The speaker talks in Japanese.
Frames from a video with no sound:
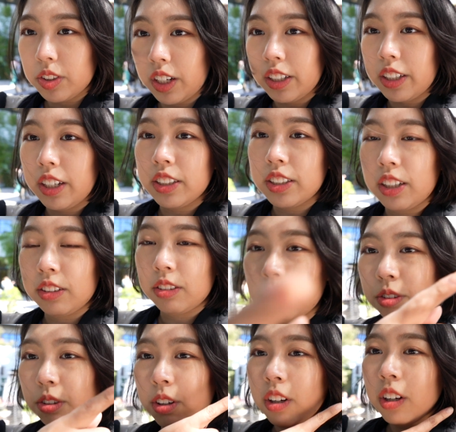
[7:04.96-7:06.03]
サラダ屋さん
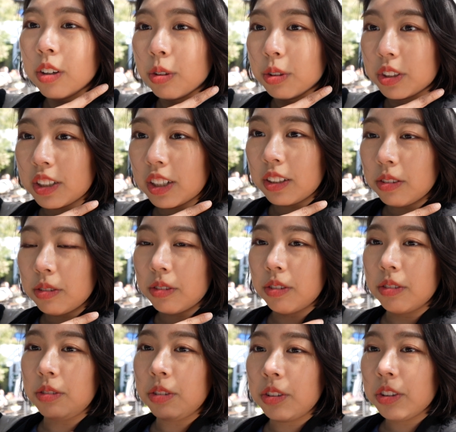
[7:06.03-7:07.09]
とこちら
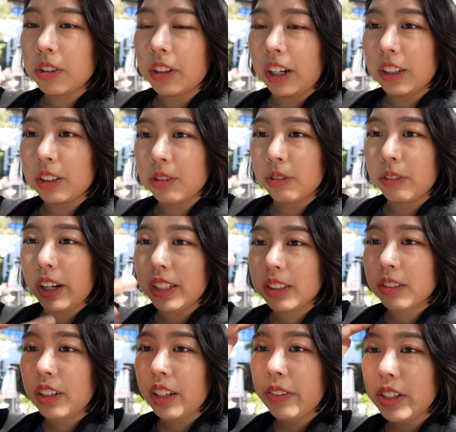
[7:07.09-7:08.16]
のニューヨーク発祥の
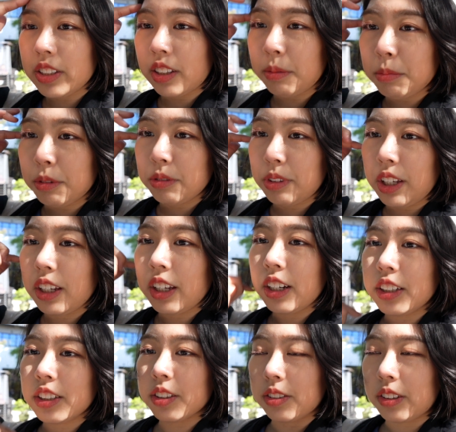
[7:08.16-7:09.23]
アイスクリーム屋さんも人気
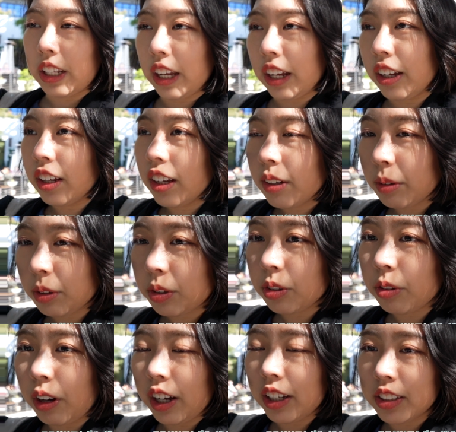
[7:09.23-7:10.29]
らしくて今日
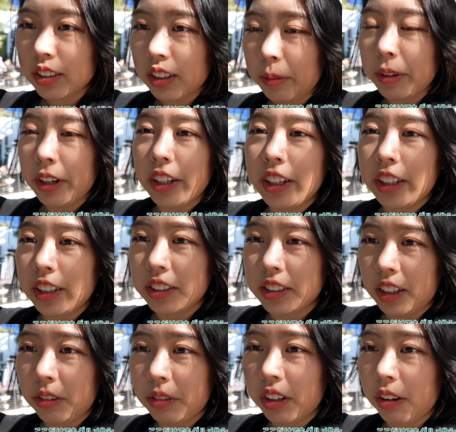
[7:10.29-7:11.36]
はアイス食べられないんです
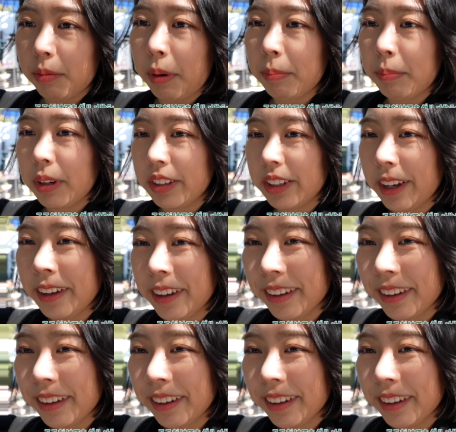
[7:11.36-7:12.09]
がお腹パンパンで